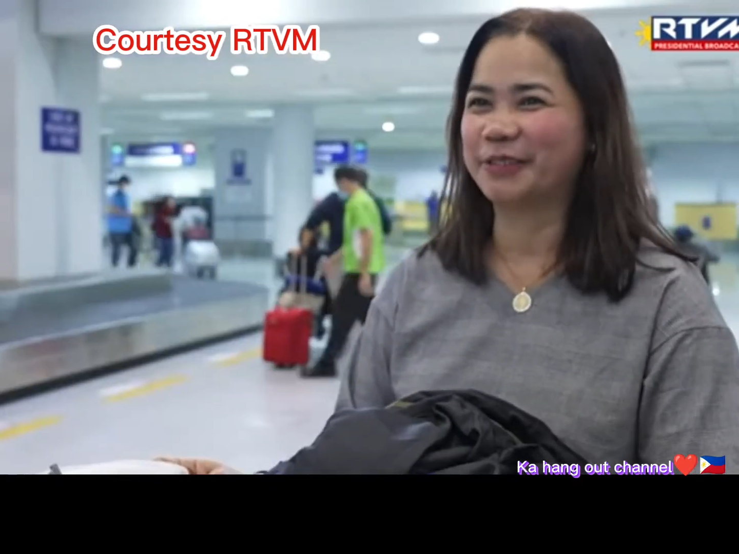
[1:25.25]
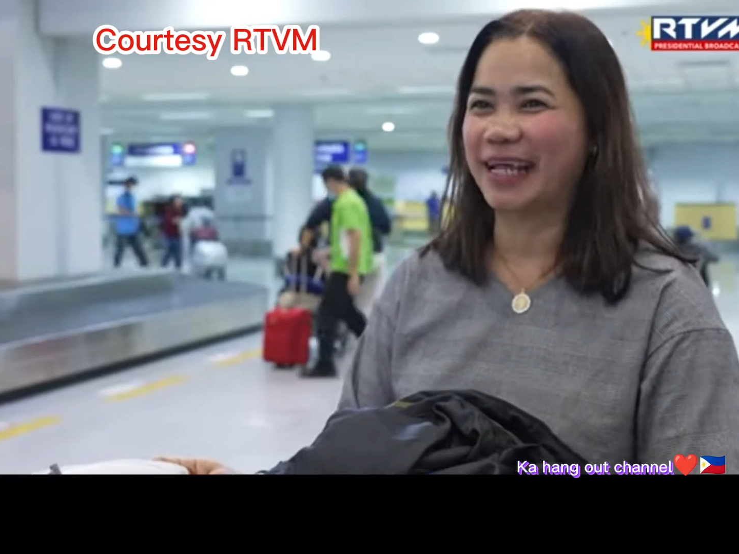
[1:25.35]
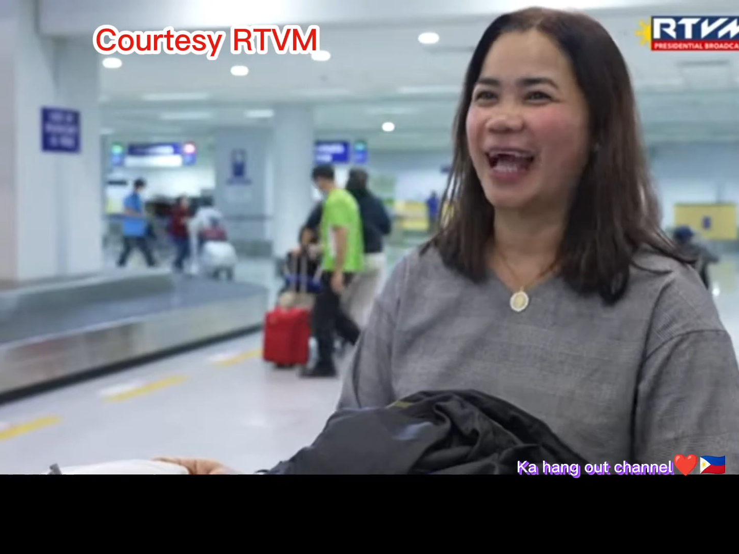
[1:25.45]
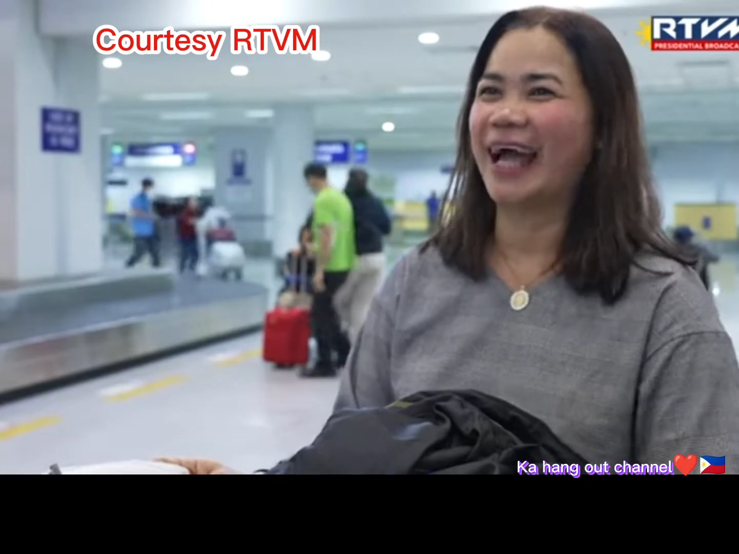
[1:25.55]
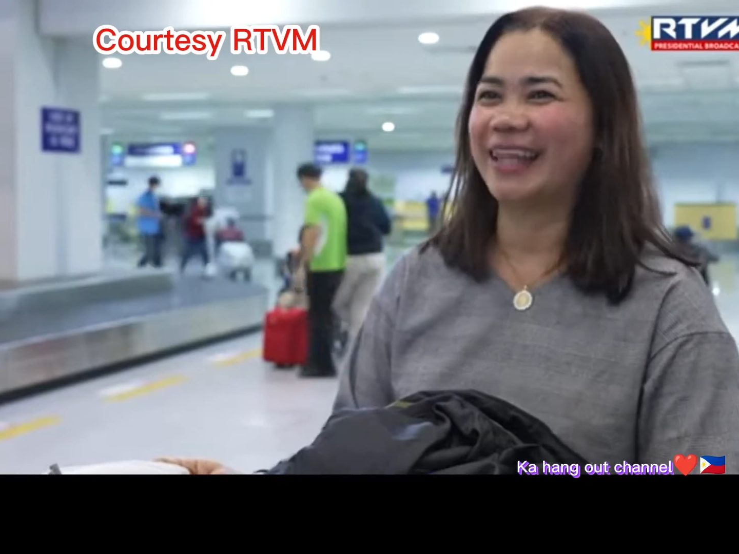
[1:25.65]

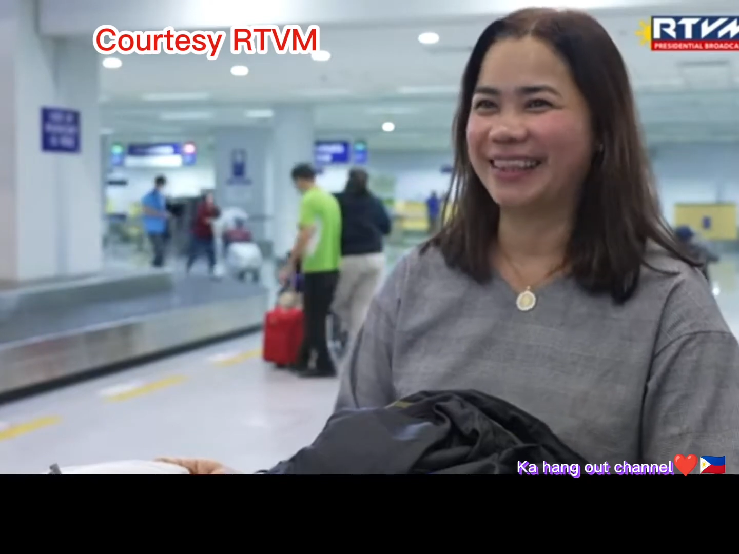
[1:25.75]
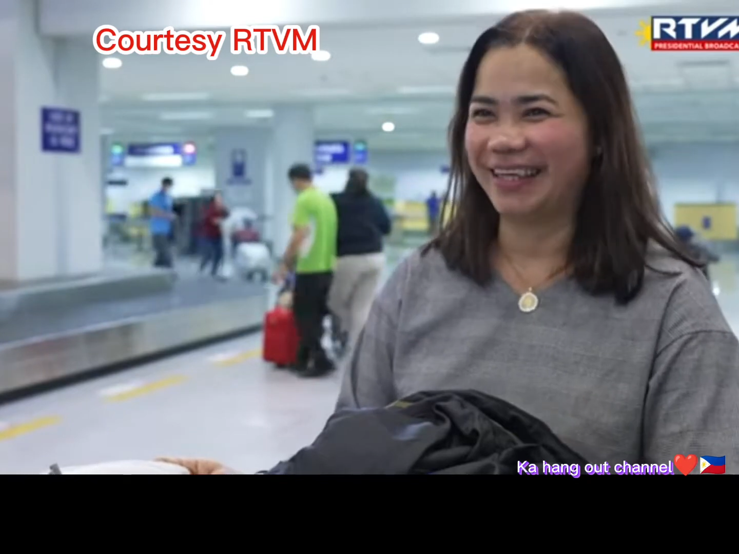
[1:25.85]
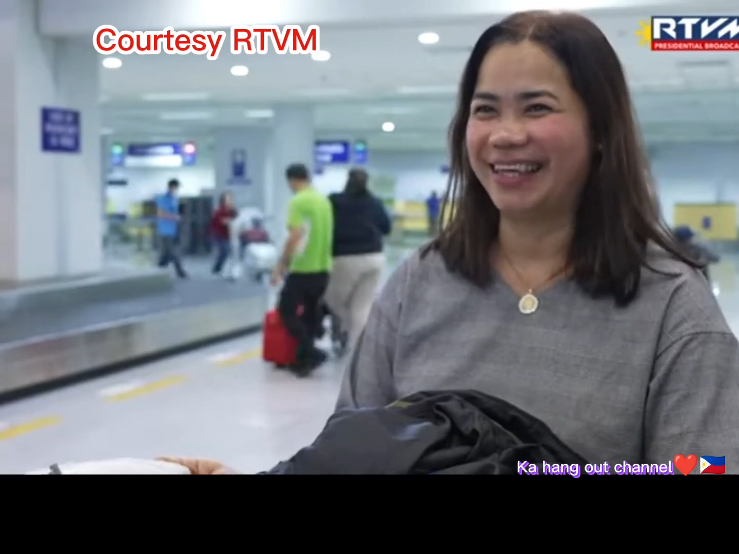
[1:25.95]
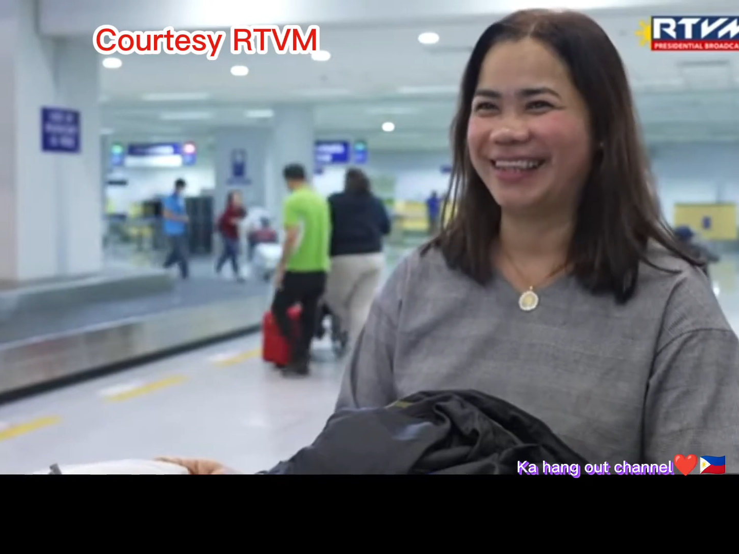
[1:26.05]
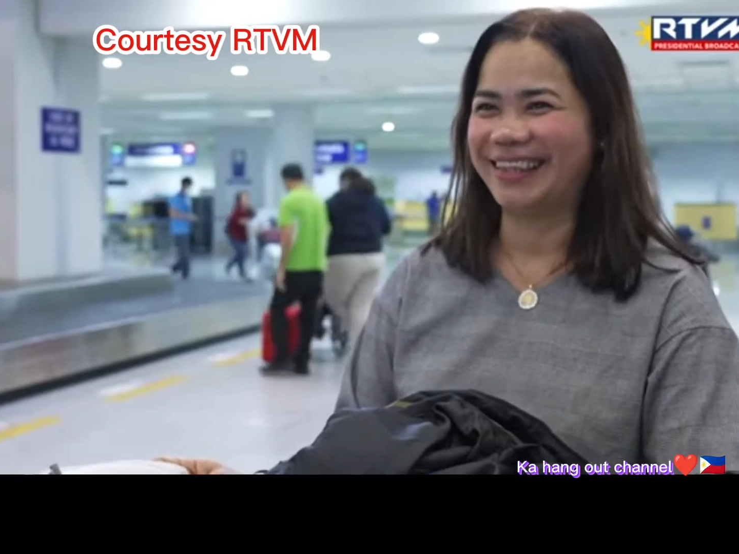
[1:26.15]
sa
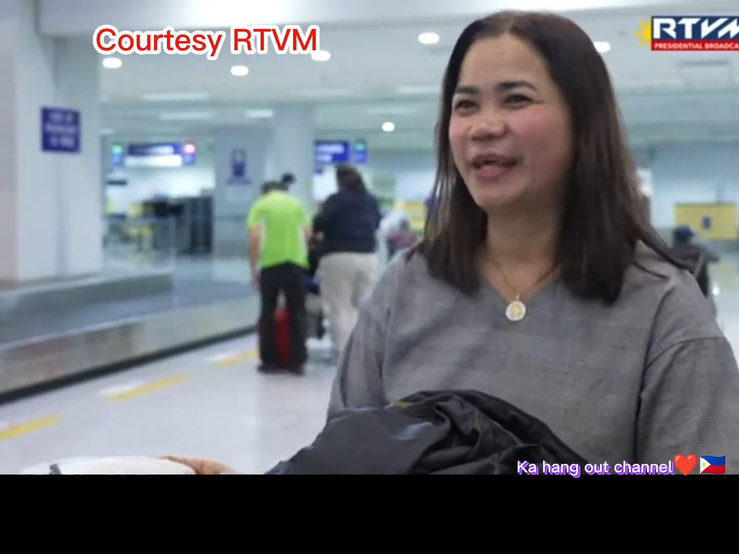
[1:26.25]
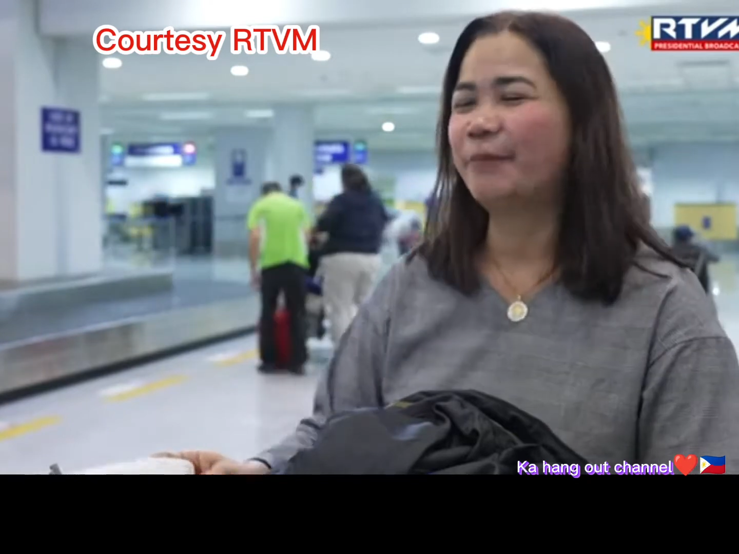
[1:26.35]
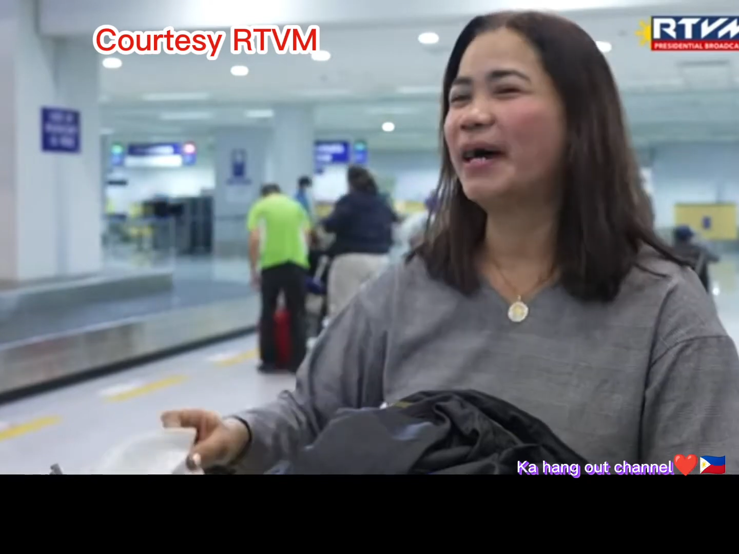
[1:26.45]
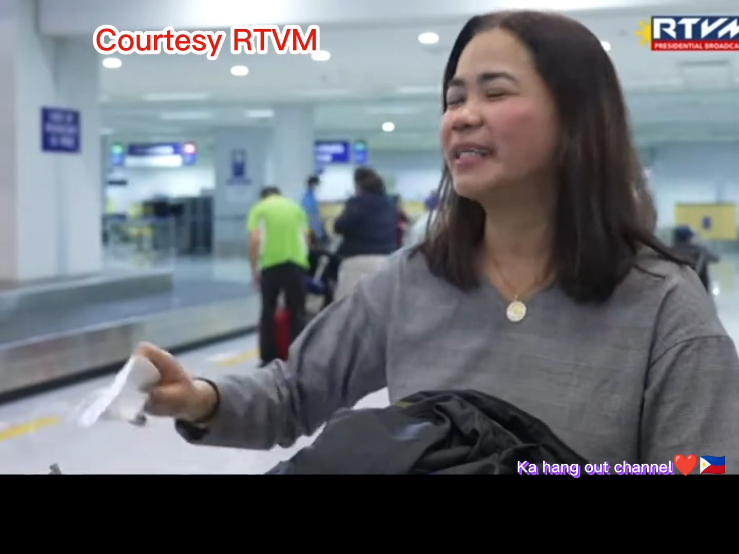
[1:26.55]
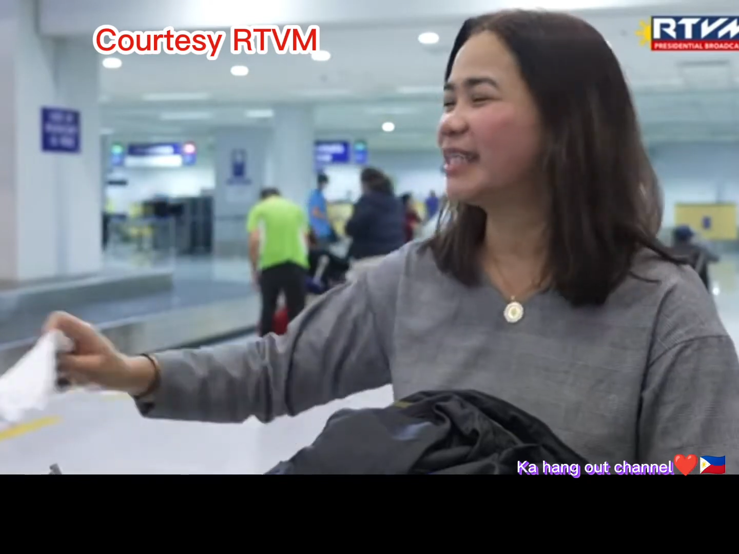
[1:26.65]
atin na
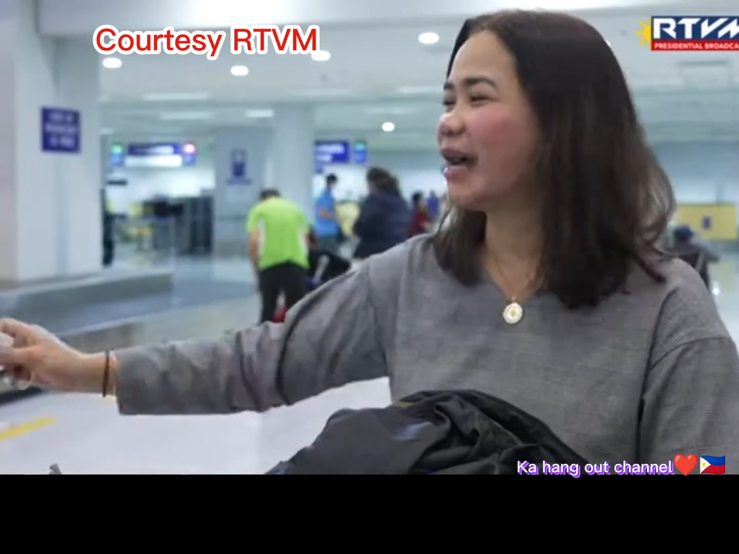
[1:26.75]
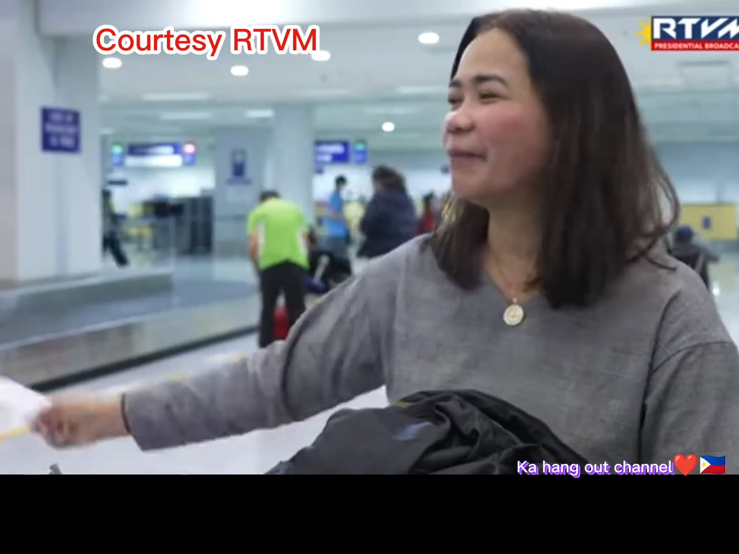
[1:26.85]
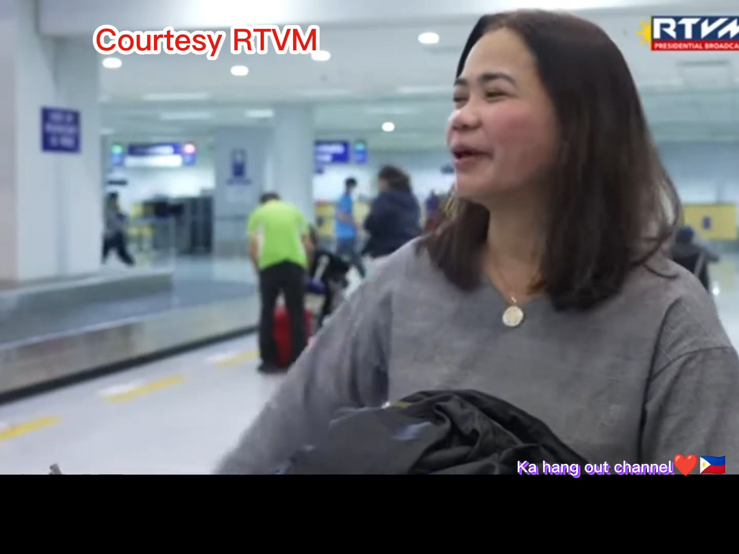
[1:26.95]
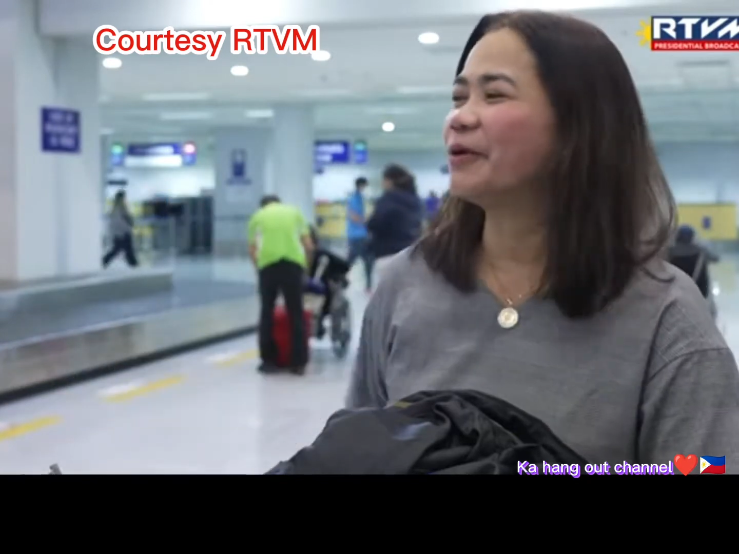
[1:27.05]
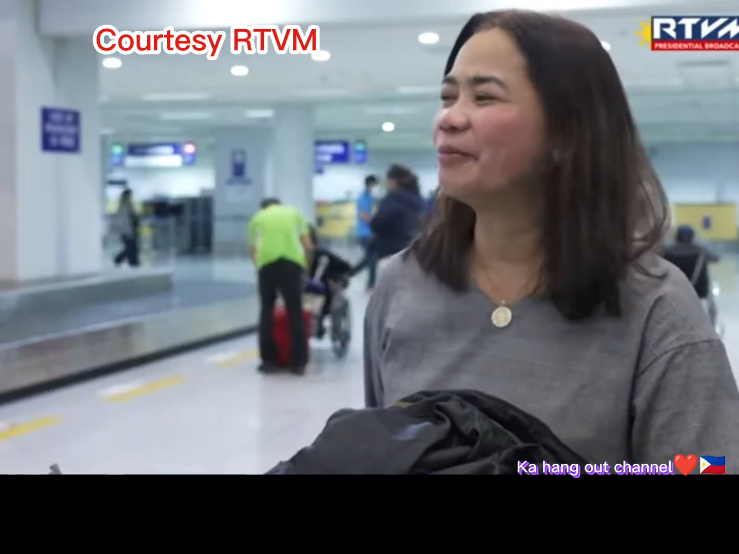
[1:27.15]

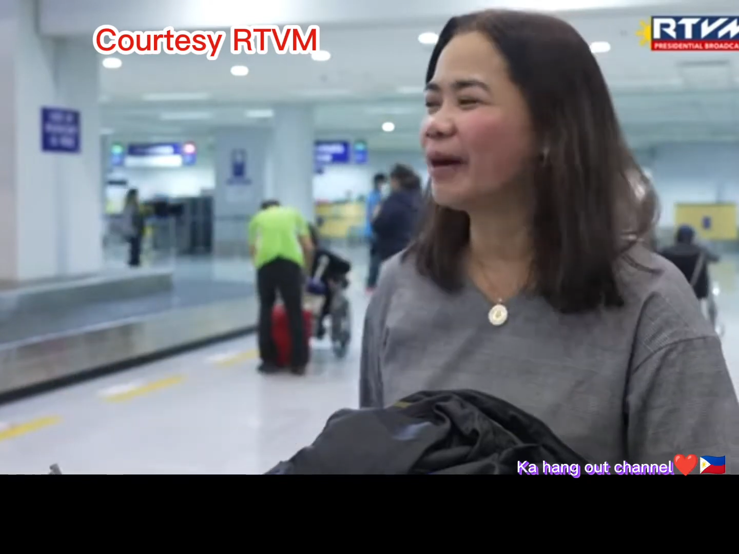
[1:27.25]
makasama yung